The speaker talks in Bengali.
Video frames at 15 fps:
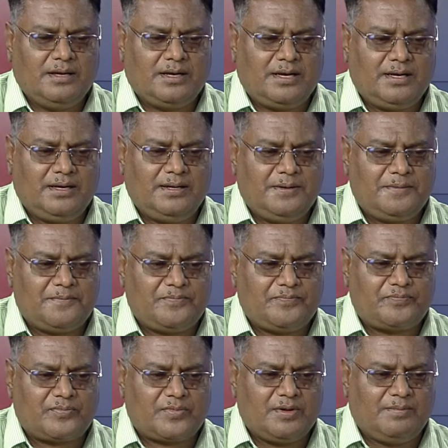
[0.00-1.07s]
এখানে
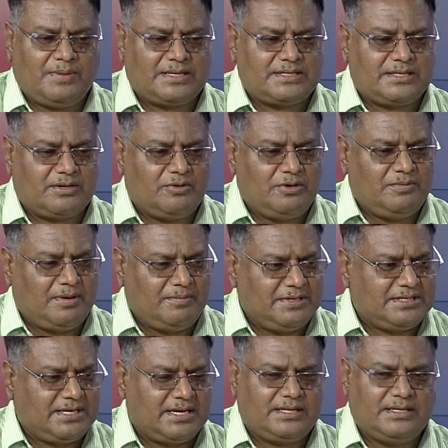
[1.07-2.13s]
বাচ্চারা ওইভাবে
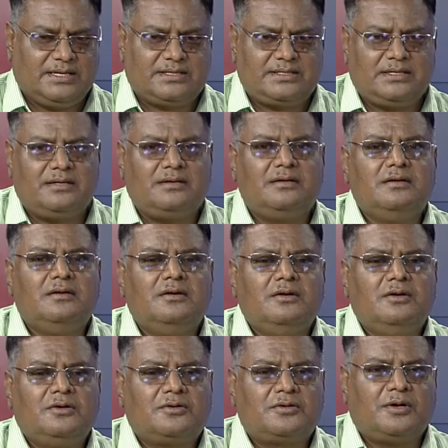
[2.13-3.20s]
সাড়া দিয়েছে
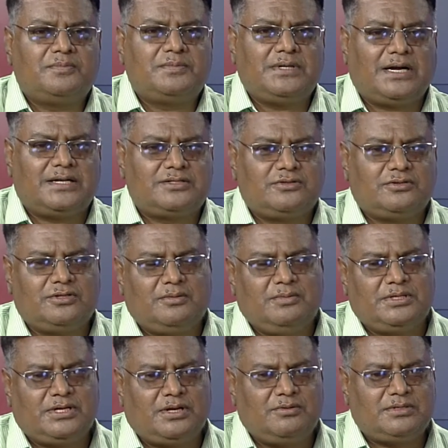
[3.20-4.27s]
সবচেয়ে আশ্চর্যের
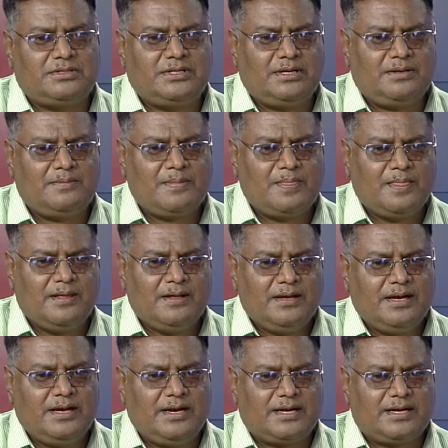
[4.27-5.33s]
বিষয় হচ্ছে
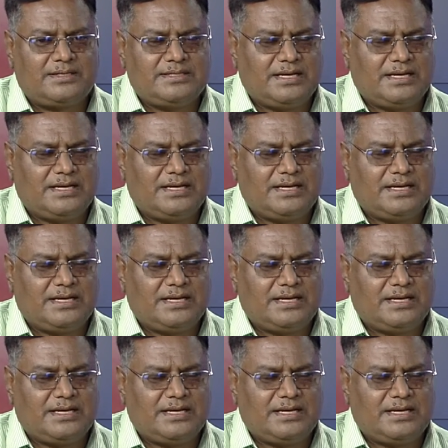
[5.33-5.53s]
এটা একটা